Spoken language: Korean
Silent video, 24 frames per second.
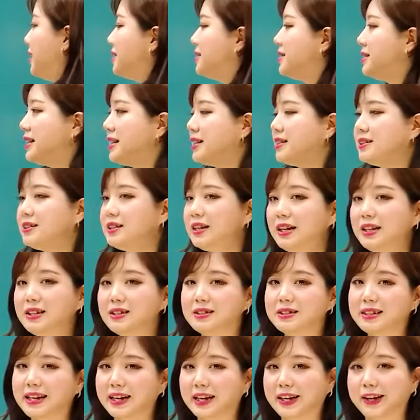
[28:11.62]
60
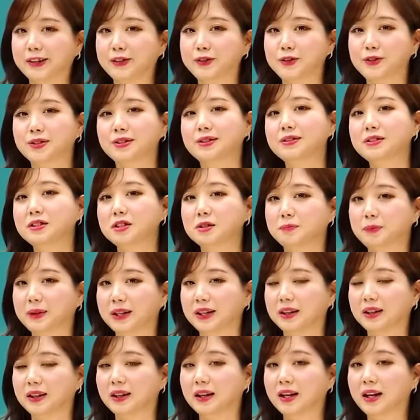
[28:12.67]
seconds to
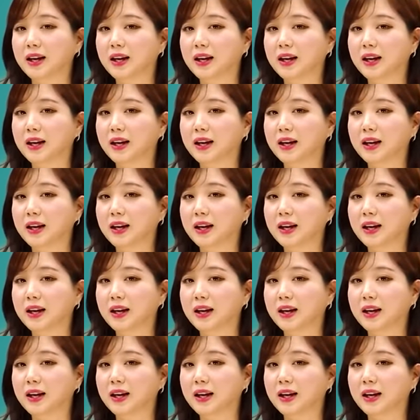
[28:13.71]
speak.